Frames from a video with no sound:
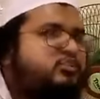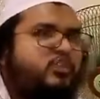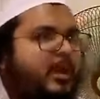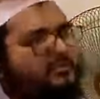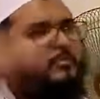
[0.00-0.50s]
চিত্র
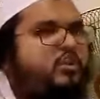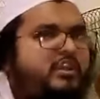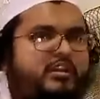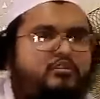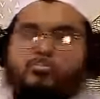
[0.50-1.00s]
আপনি
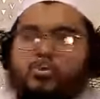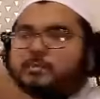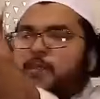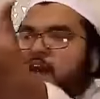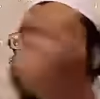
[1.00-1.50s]
বলেন এ তো
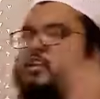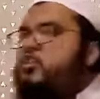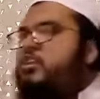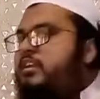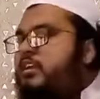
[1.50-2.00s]
জরিপে আনার
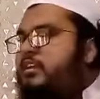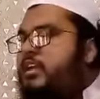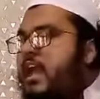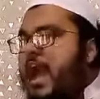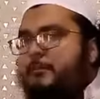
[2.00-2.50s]
দরকার নাই
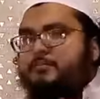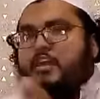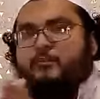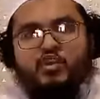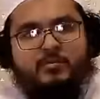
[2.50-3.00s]

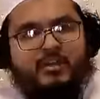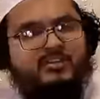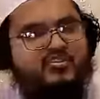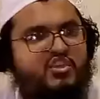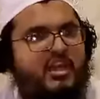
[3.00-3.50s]
আপনার পরিবারে
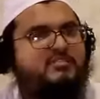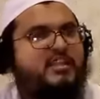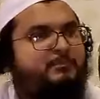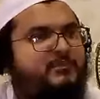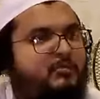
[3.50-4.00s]
স্ত্রী আছে
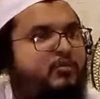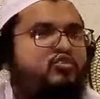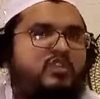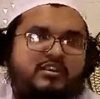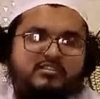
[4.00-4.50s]
আপনার
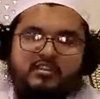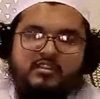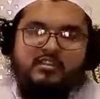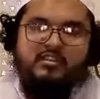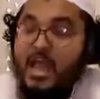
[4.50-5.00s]
বোনরা আছে
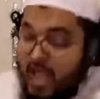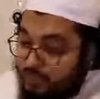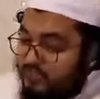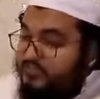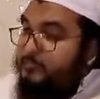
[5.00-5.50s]

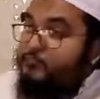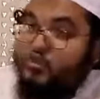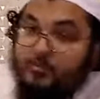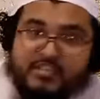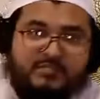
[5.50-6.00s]
আমাদের
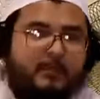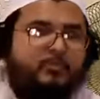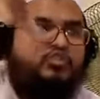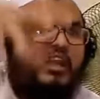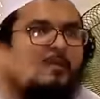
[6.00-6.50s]
সমাজ
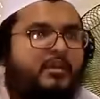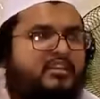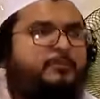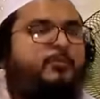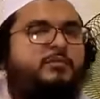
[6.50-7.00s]
ব্যবস্থা
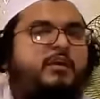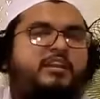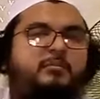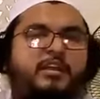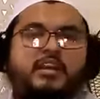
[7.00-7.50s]
আমাদের
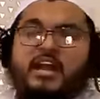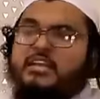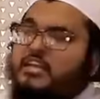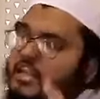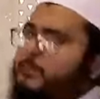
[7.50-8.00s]
পরিবারের মেয়েরা
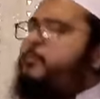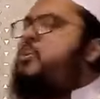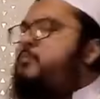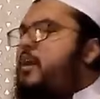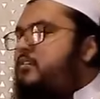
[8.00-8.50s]
কি
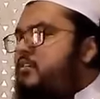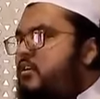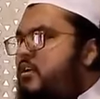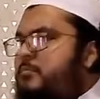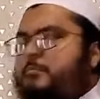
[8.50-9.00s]
পরিমাণ
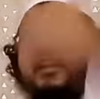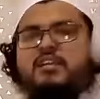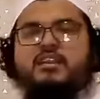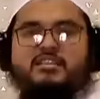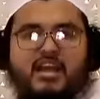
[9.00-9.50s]

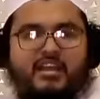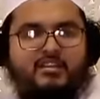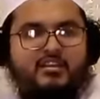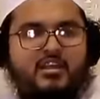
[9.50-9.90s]
পার্লারে যায়